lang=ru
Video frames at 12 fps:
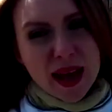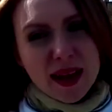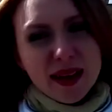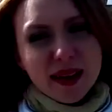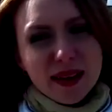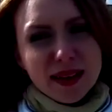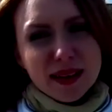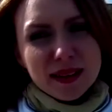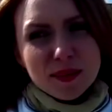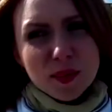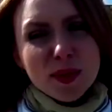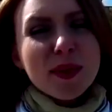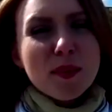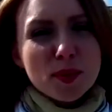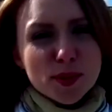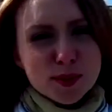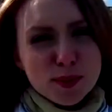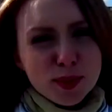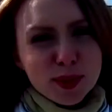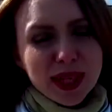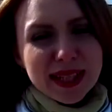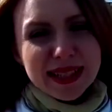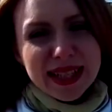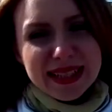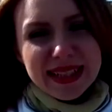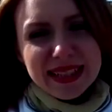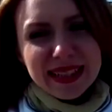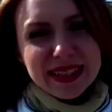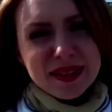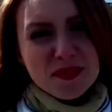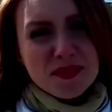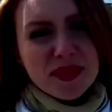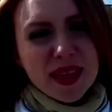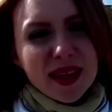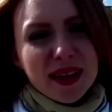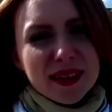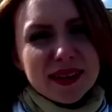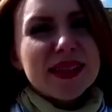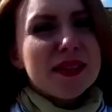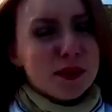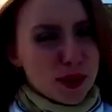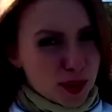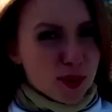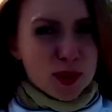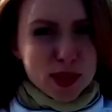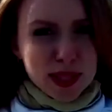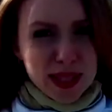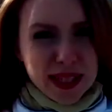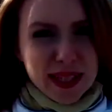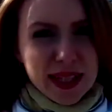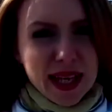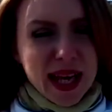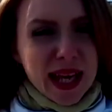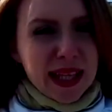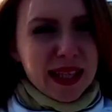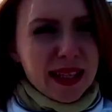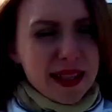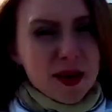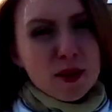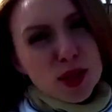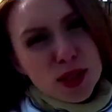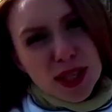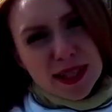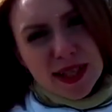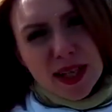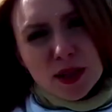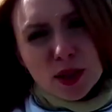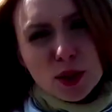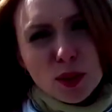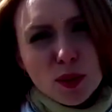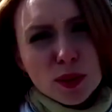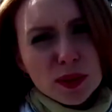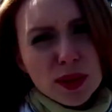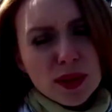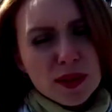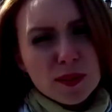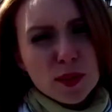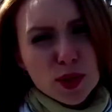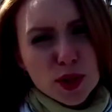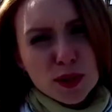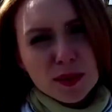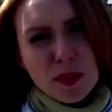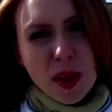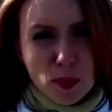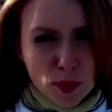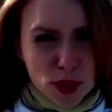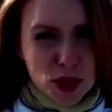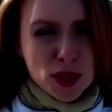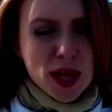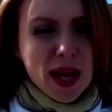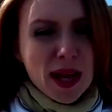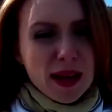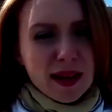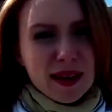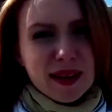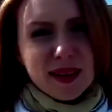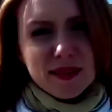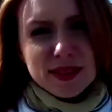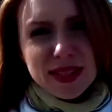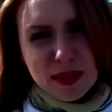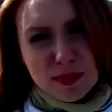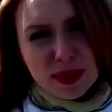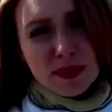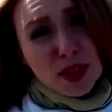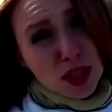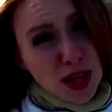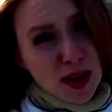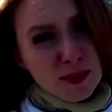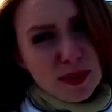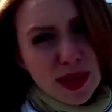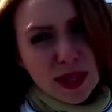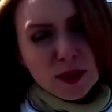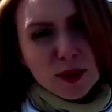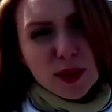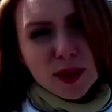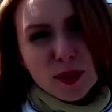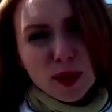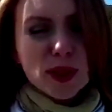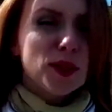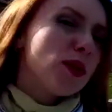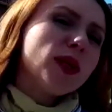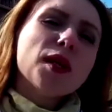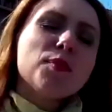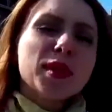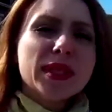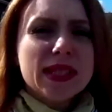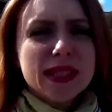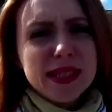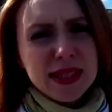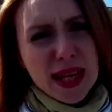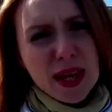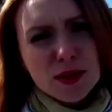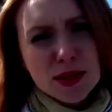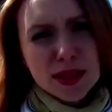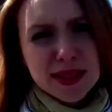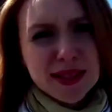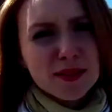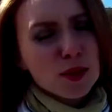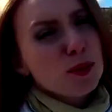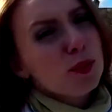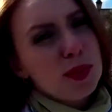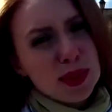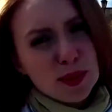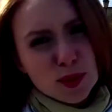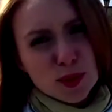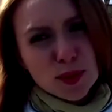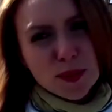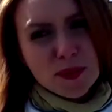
А, мой вопрос будет касательно сетевой индустрии, и я очень надеюсь, что он может помочь а, всем новичкам, которые только-только присоединяются к сетевому бизнесу.